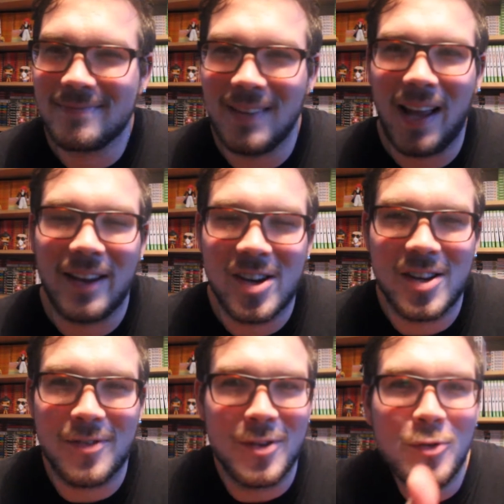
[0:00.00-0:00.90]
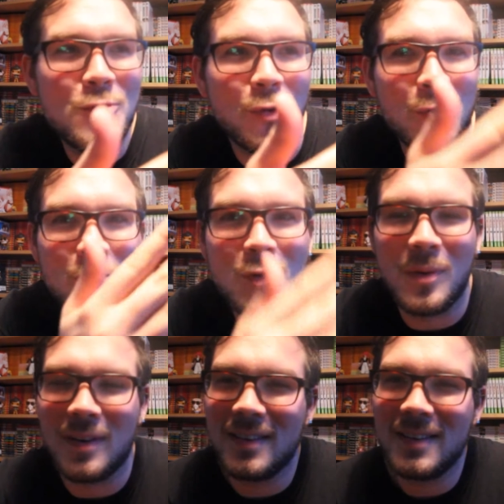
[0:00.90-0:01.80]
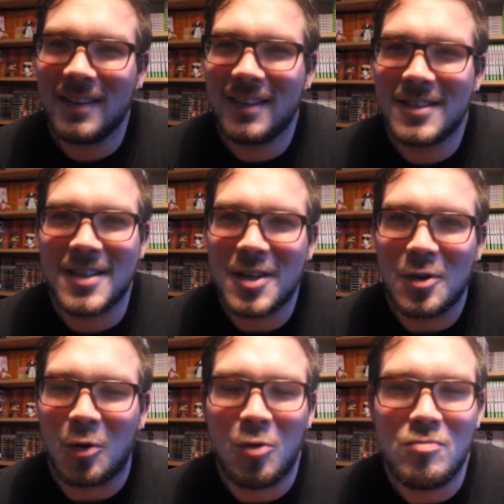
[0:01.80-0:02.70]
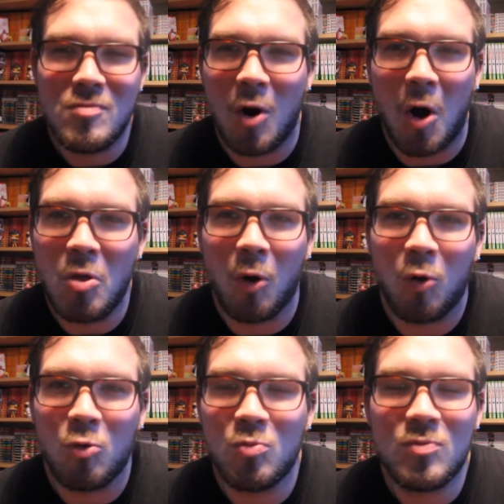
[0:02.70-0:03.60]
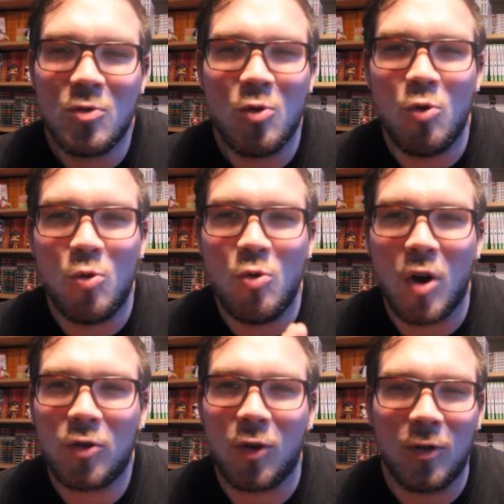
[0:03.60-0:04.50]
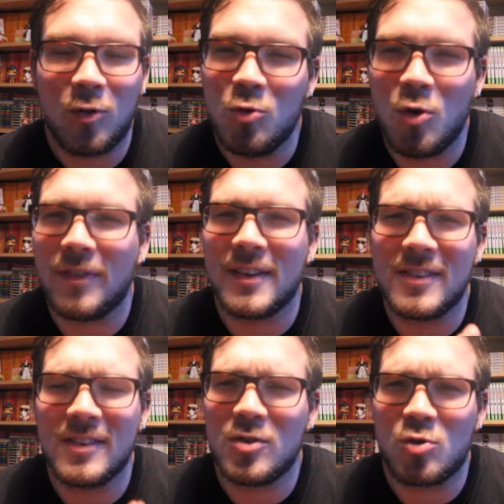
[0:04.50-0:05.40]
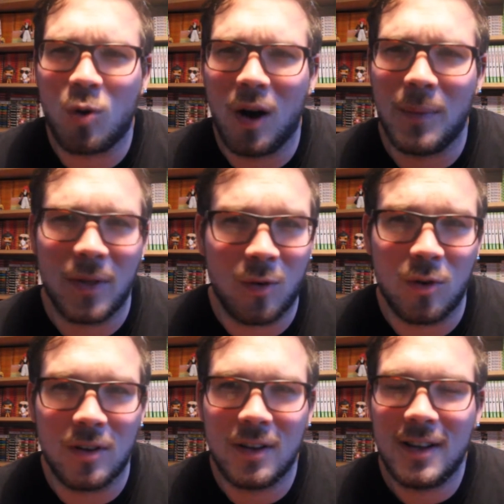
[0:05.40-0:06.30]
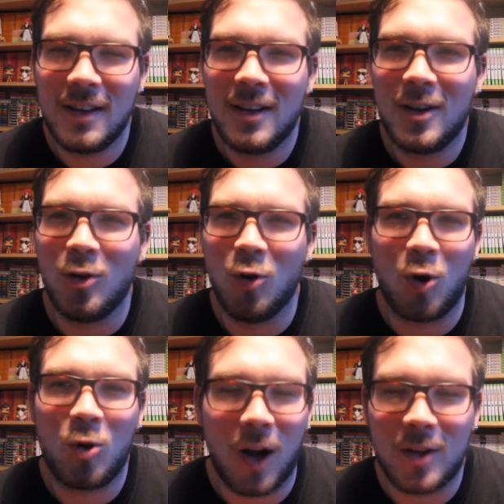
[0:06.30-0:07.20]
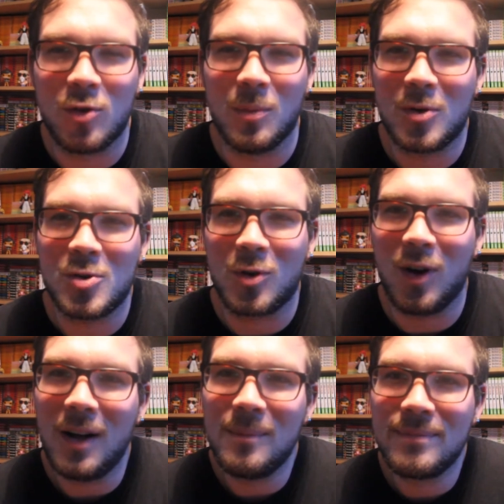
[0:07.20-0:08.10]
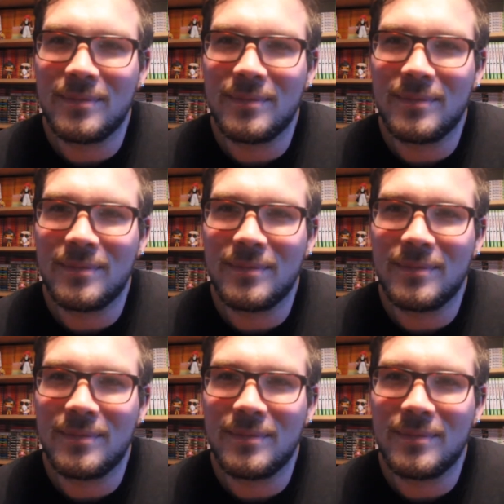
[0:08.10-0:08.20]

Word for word: Là, il y a des vidéos sur YouTube, Sekiro run en 1h30, 1h26, je crois, maintenant le, record actuellement, je crois.